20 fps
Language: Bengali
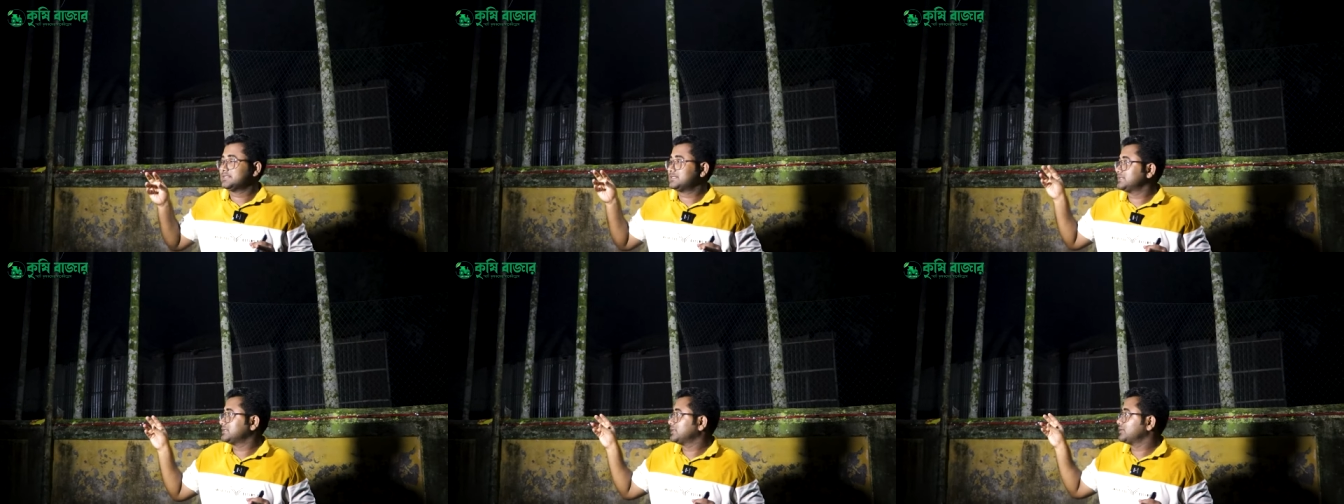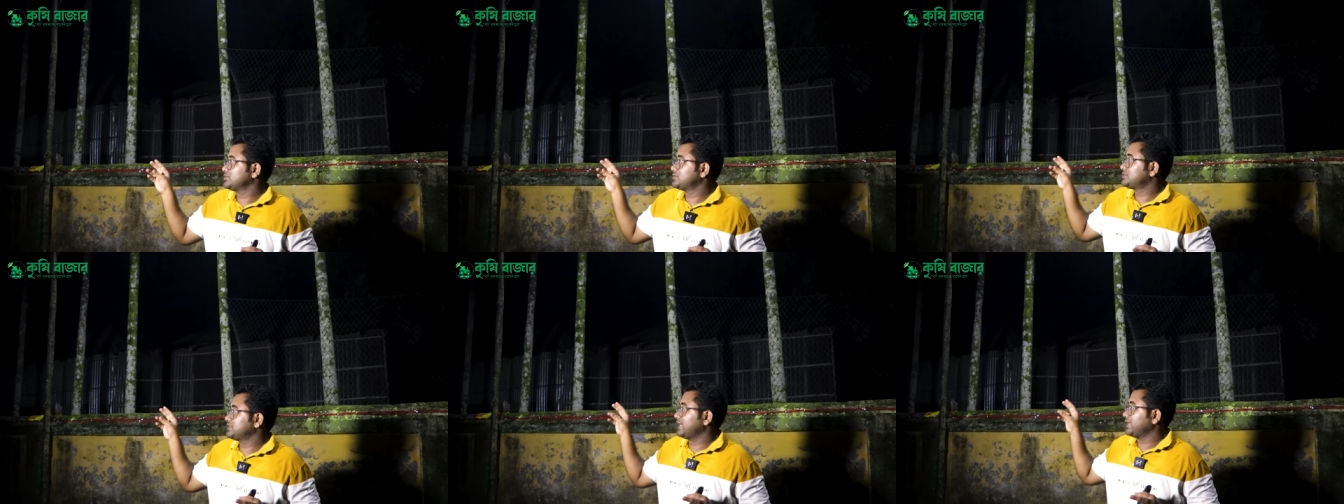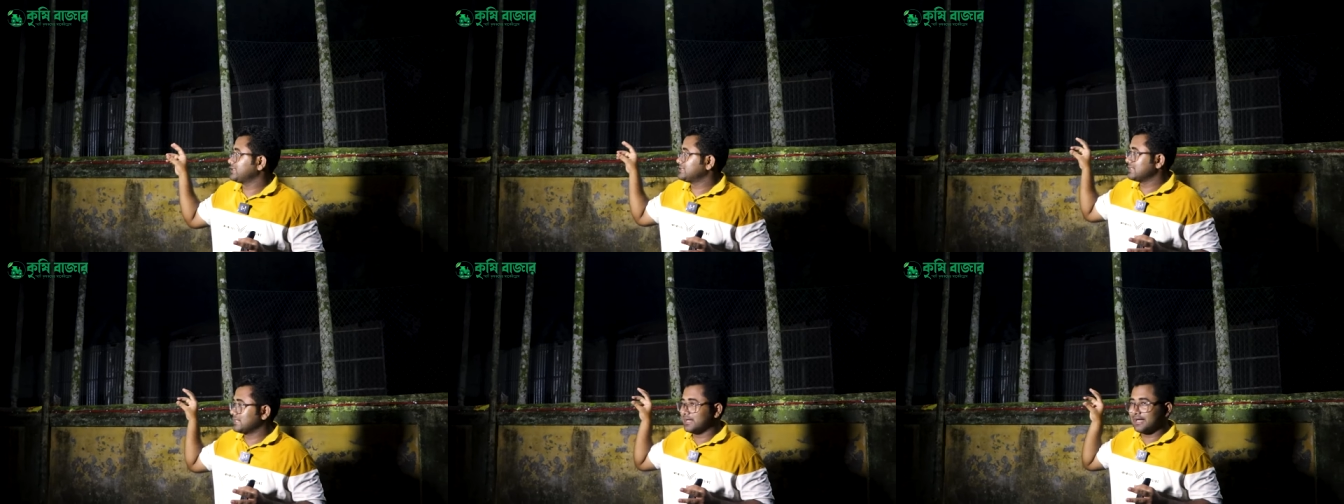সেটা হচ্ছে
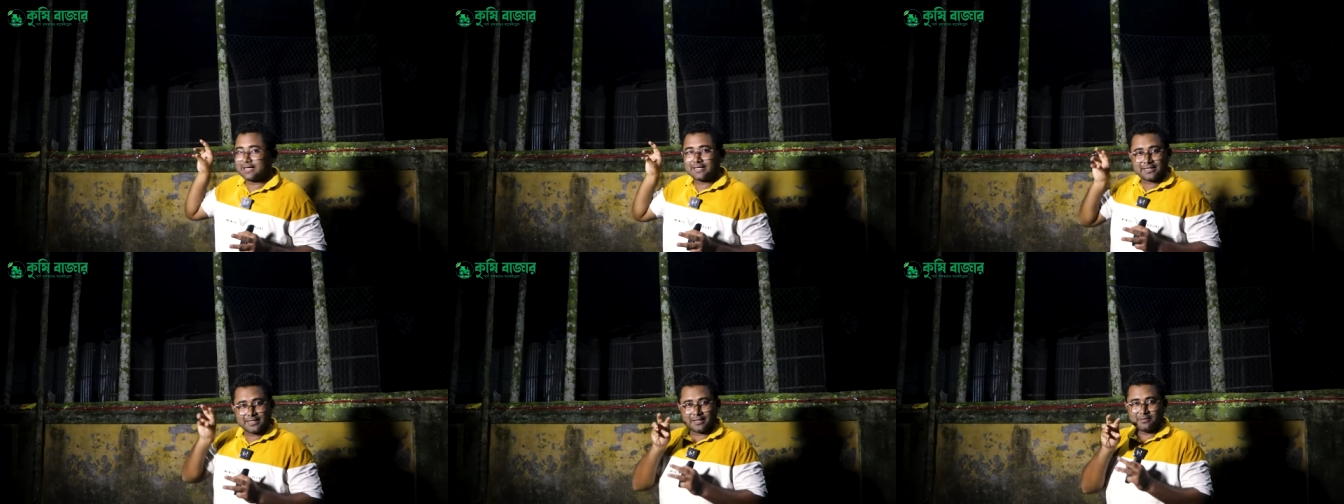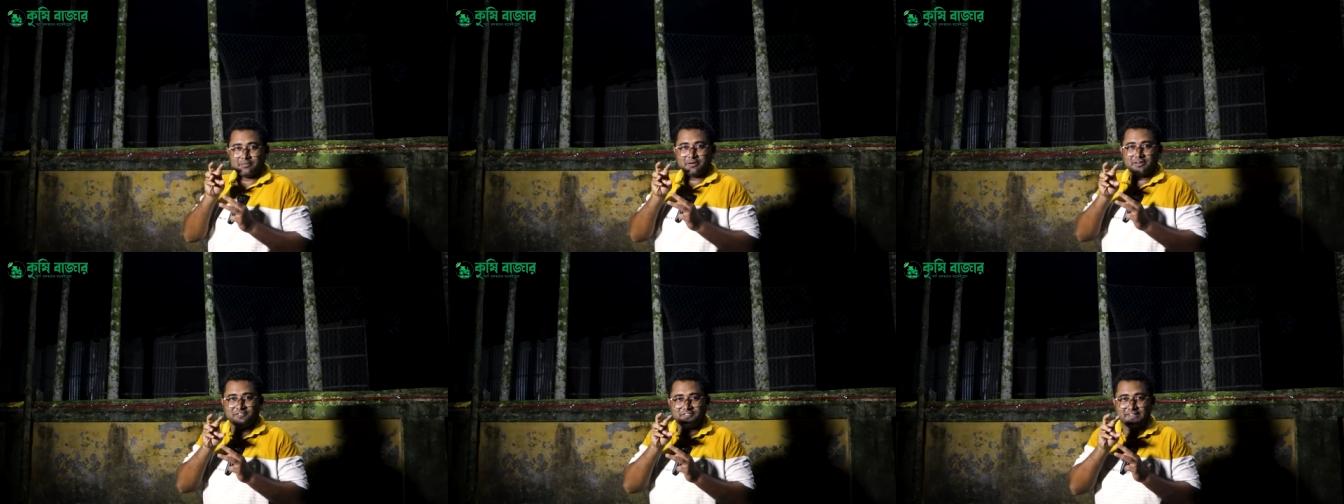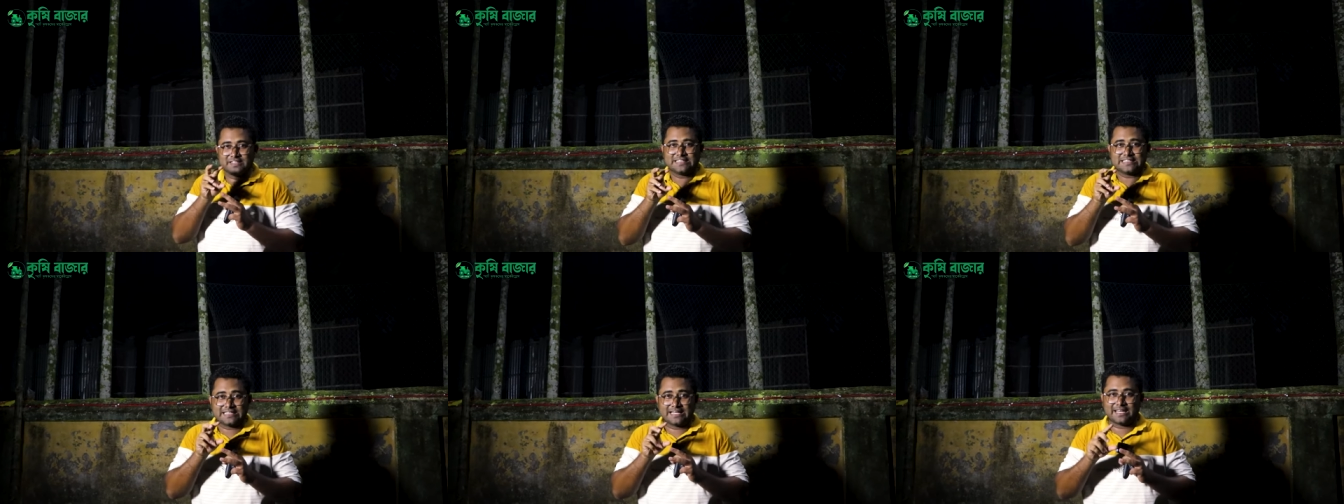এক জায়গায় একটা ক্যামেরা
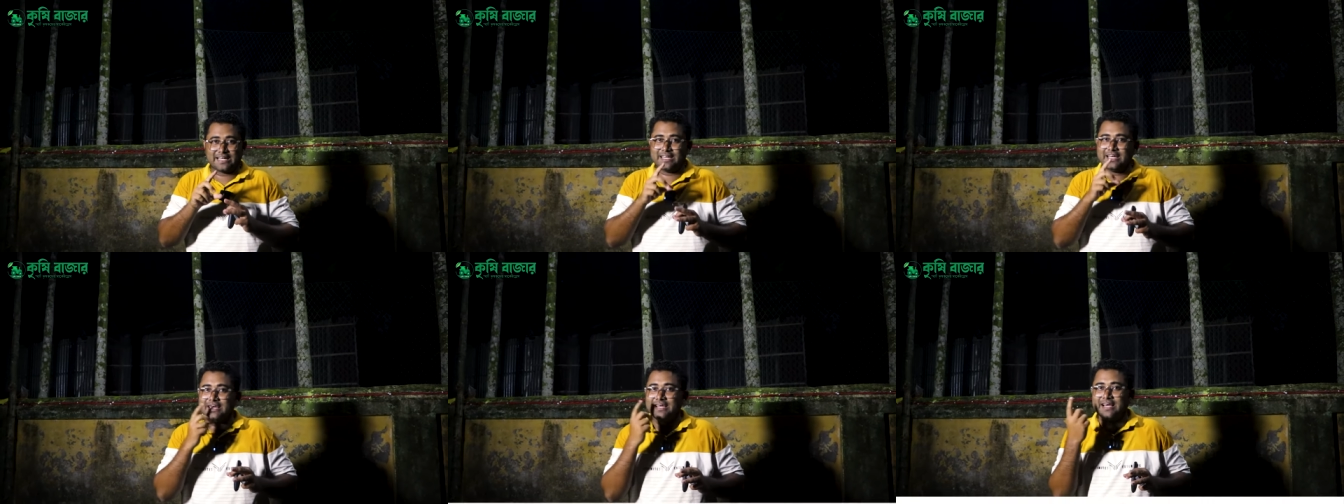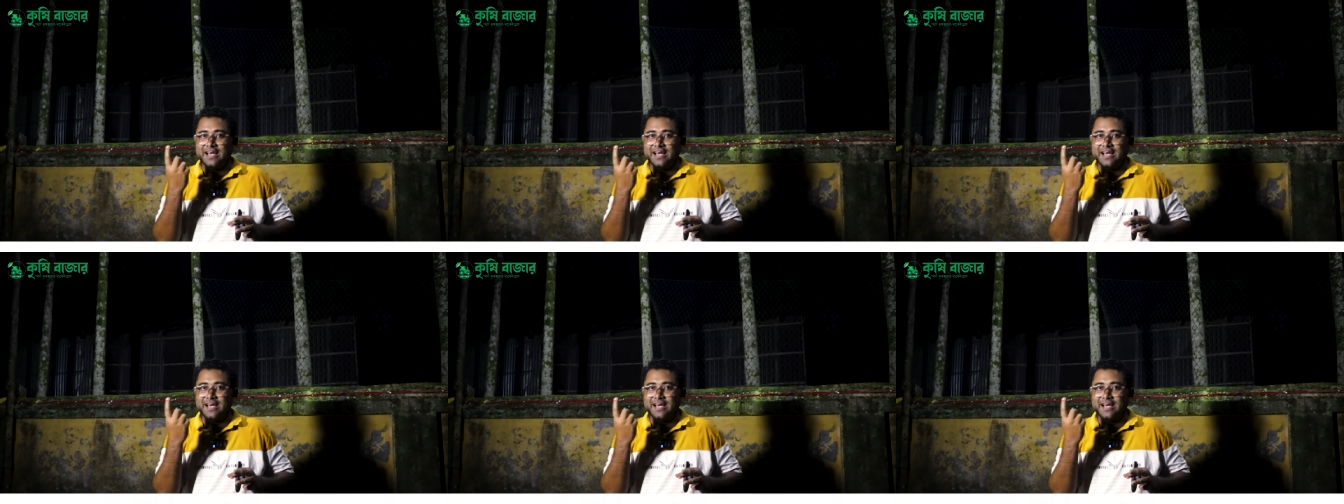ফিক্স থাকে